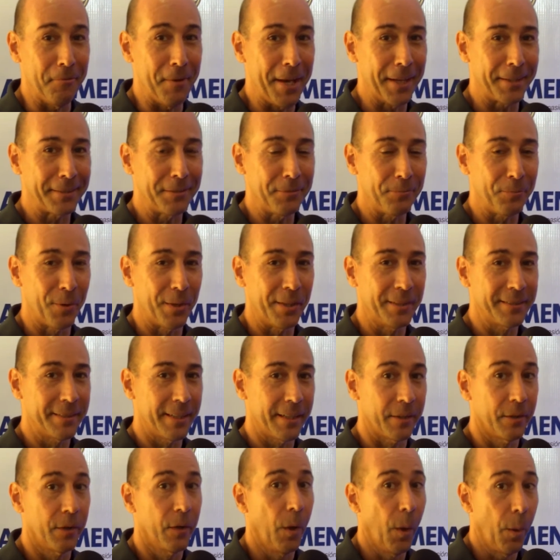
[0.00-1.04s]
ver si pueden
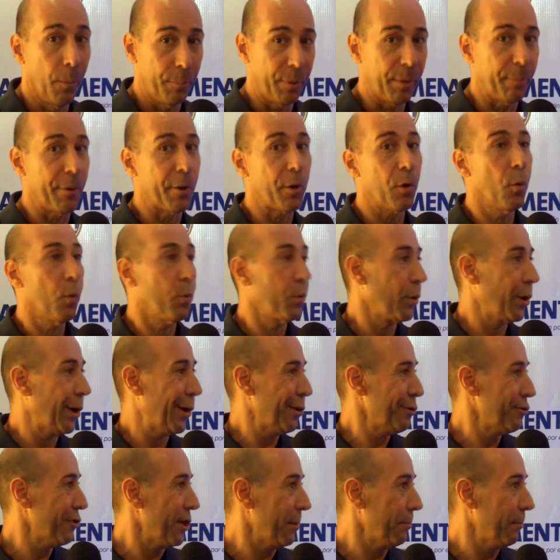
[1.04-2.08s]
ser primero uno de
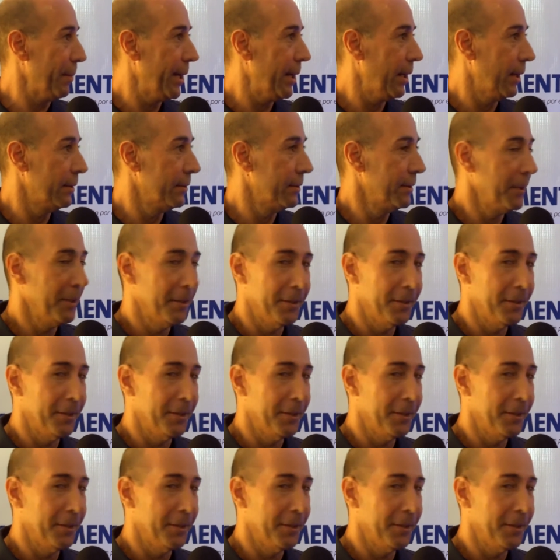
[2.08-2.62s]
los 6.000,